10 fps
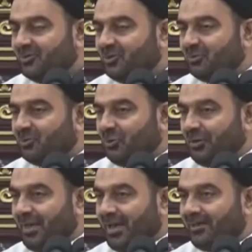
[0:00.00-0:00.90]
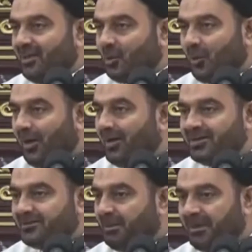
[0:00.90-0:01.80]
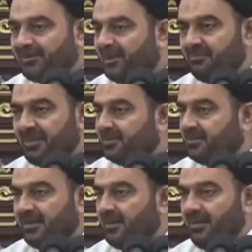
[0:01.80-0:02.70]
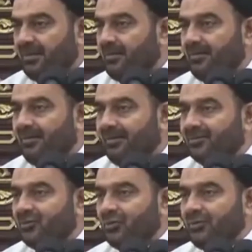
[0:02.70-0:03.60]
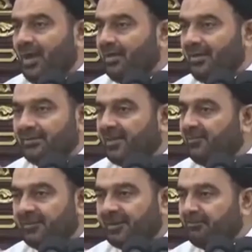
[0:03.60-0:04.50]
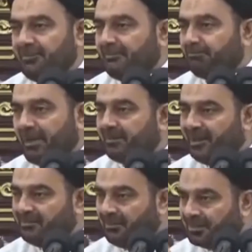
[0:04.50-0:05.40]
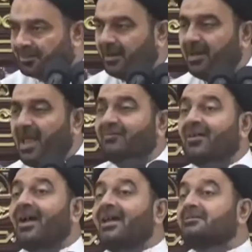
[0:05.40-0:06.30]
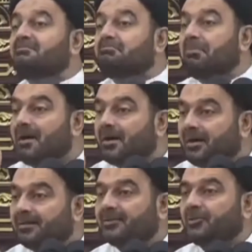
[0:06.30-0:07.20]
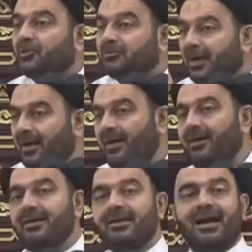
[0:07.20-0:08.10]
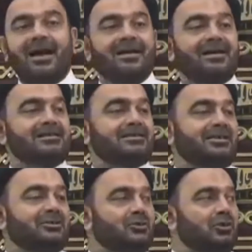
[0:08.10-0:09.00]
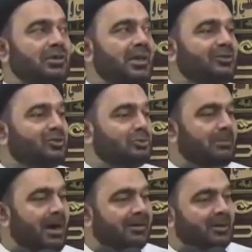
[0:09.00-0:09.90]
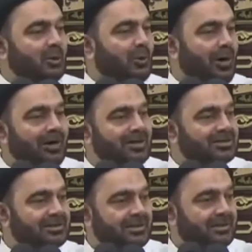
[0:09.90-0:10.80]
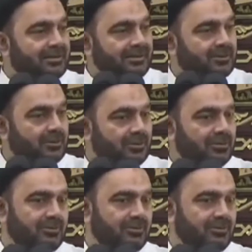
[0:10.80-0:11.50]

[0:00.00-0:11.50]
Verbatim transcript: तुम दुनिया की ख्वाहिश पैदा मत करना दुनिया की तरफ रगबत पैदा मत करना व इन बगत कुमा अगरचे दुनिया तुम्हारी ख्वाहिश कर रही हो